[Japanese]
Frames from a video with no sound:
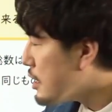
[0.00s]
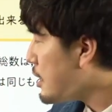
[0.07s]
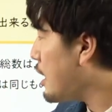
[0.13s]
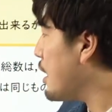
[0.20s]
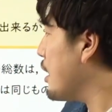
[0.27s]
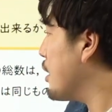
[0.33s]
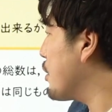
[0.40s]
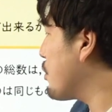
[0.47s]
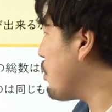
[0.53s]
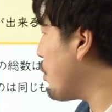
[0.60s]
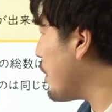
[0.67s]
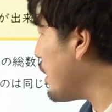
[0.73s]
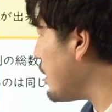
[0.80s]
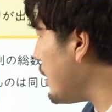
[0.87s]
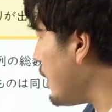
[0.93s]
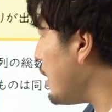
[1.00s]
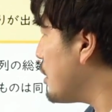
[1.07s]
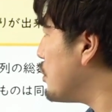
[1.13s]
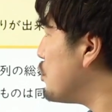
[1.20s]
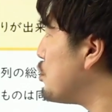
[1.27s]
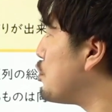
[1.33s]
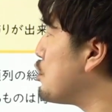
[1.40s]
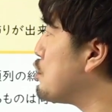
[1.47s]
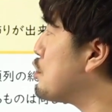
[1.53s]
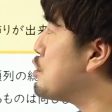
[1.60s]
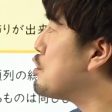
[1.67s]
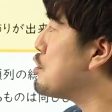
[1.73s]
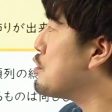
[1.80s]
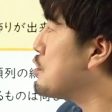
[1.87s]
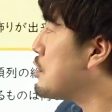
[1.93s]
て。ね。これで数珠
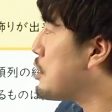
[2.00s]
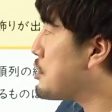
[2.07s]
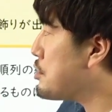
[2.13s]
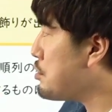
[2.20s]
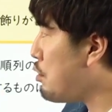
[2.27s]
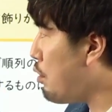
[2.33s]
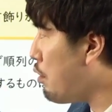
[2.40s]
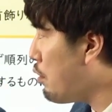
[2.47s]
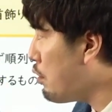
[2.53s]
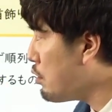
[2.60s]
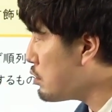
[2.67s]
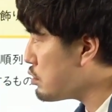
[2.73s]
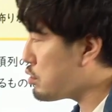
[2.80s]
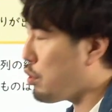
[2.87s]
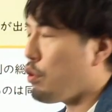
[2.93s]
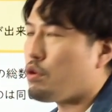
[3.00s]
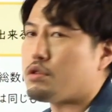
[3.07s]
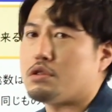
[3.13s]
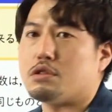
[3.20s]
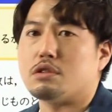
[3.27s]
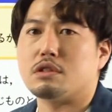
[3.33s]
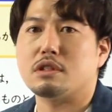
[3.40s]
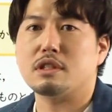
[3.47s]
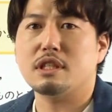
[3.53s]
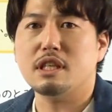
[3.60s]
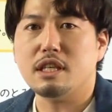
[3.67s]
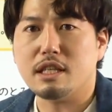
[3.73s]
順列の総数に